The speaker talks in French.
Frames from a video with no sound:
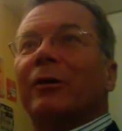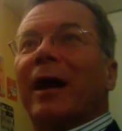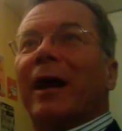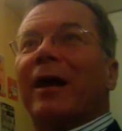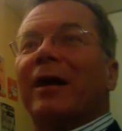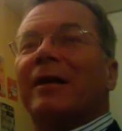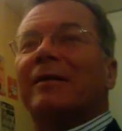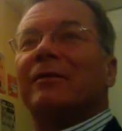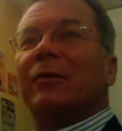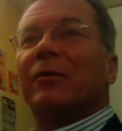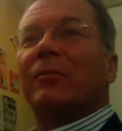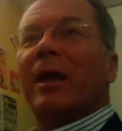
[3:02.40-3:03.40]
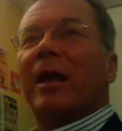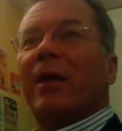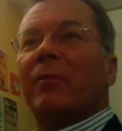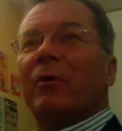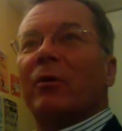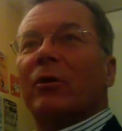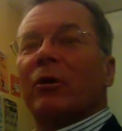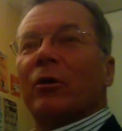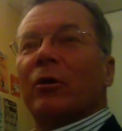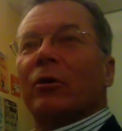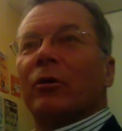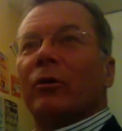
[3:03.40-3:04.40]
à l'instant même,
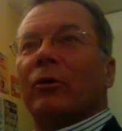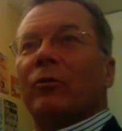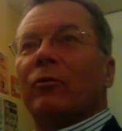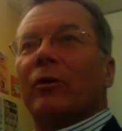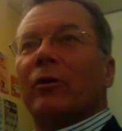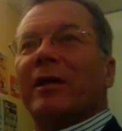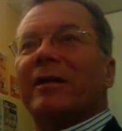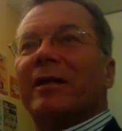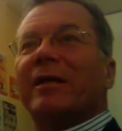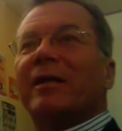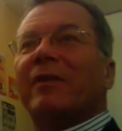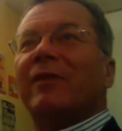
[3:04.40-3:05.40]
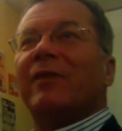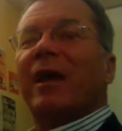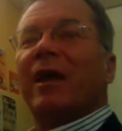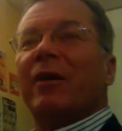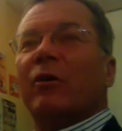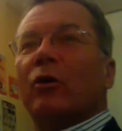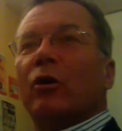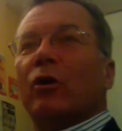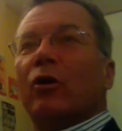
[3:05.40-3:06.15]
ou dans les années qui viennent,